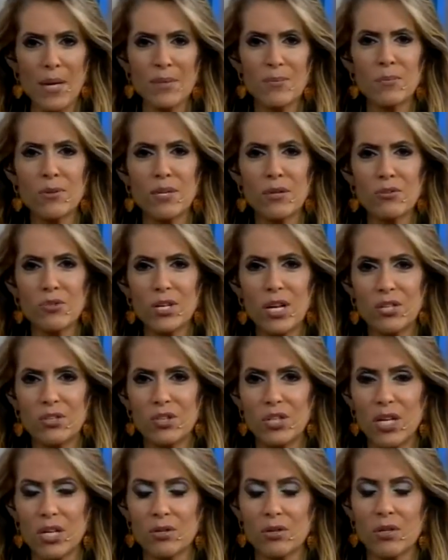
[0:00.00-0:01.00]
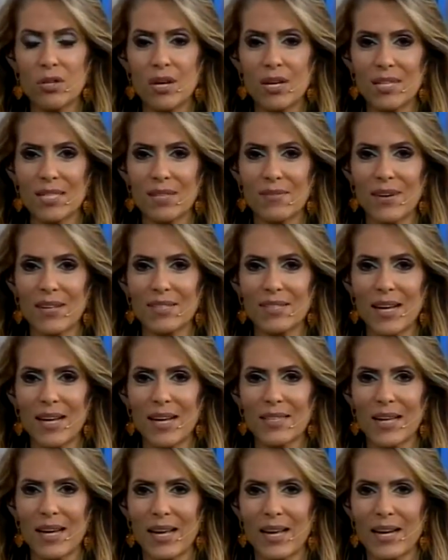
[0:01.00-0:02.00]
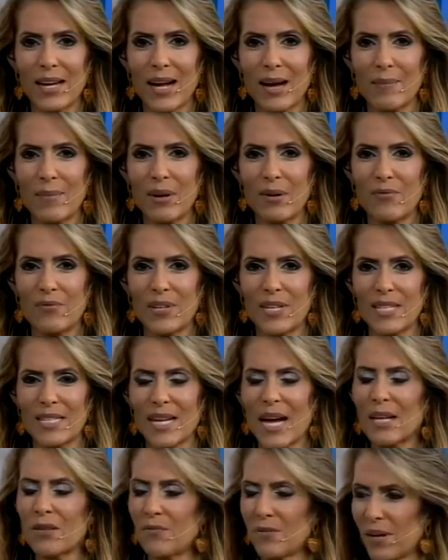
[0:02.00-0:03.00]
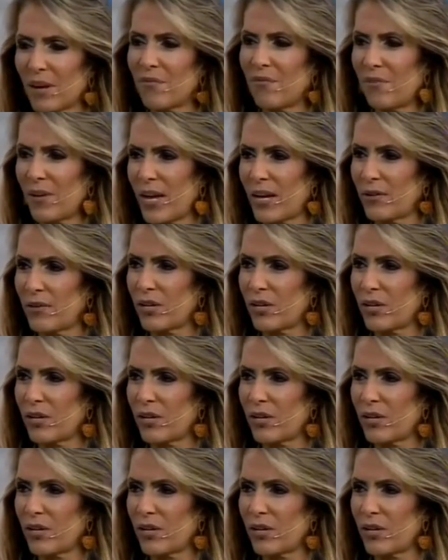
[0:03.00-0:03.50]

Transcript: Ou mesmo no teu dia a dia, toda hora que você vai sair, tá aquele cabelo frisado, fica